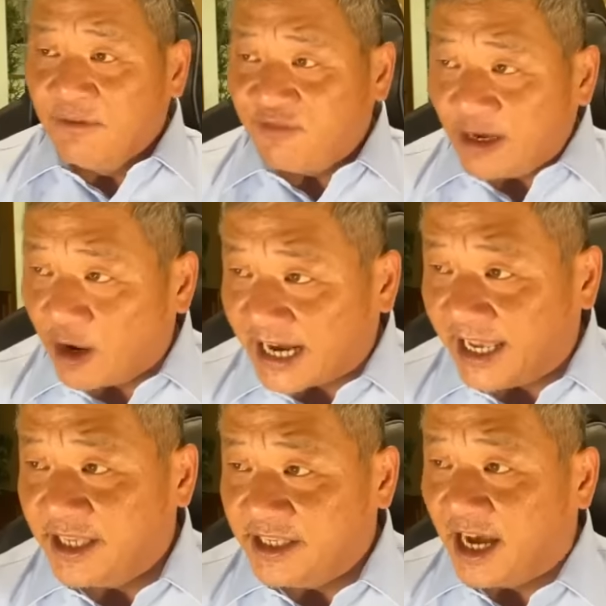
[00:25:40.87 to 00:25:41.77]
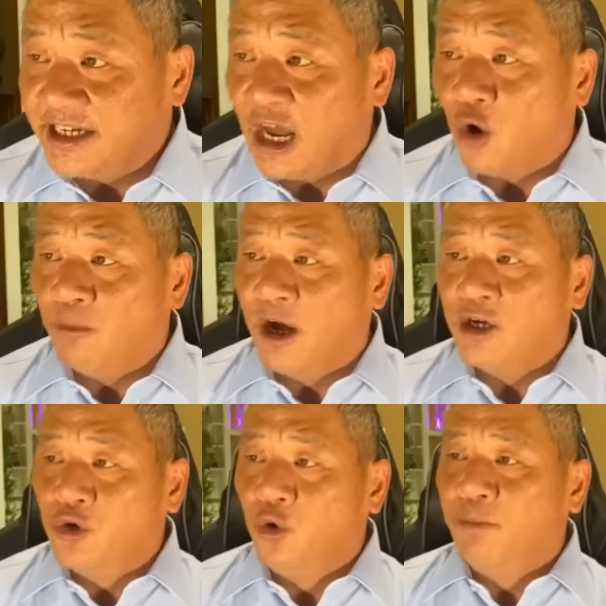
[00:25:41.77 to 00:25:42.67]
Phái đoàn này dẫn đầu bởi
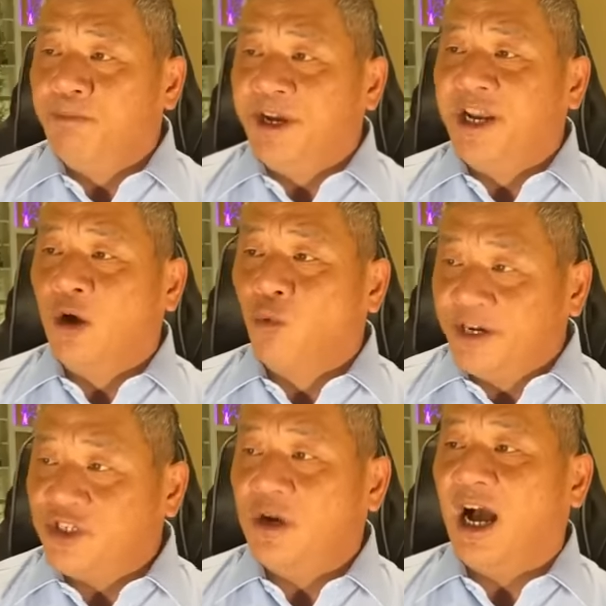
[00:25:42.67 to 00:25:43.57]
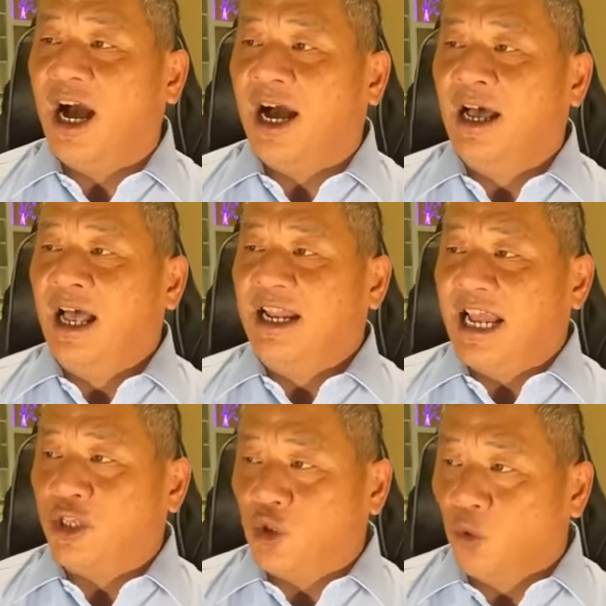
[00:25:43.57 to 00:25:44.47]
Drew Peter Wish à,
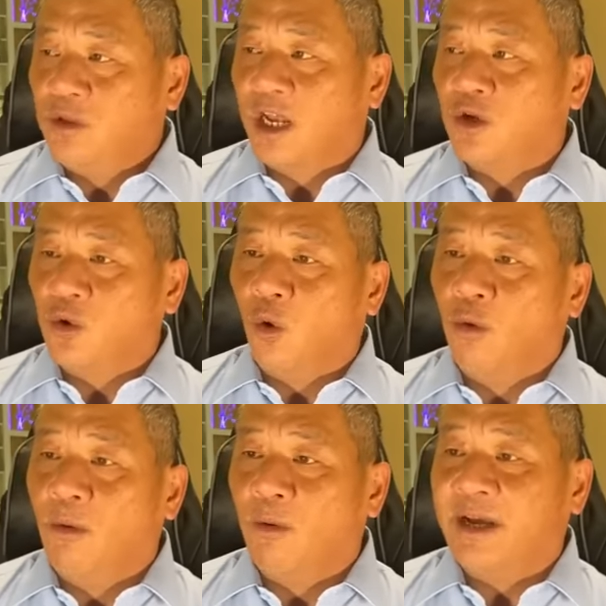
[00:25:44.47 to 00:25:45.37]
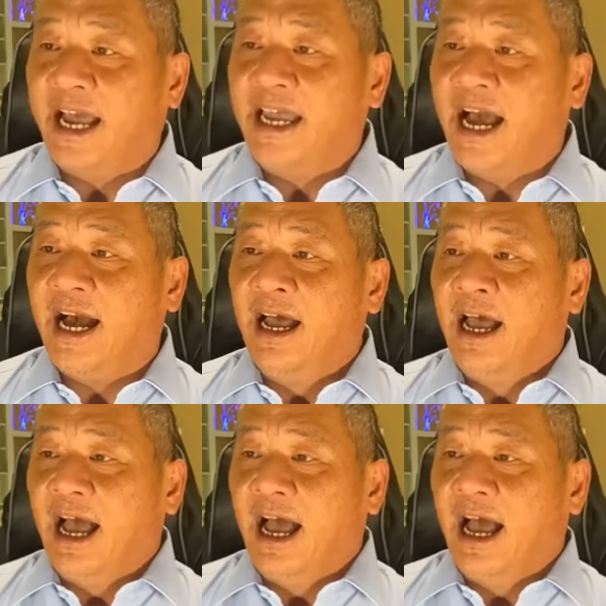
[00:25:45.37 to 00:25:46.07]
là chủ tịch của một cái à,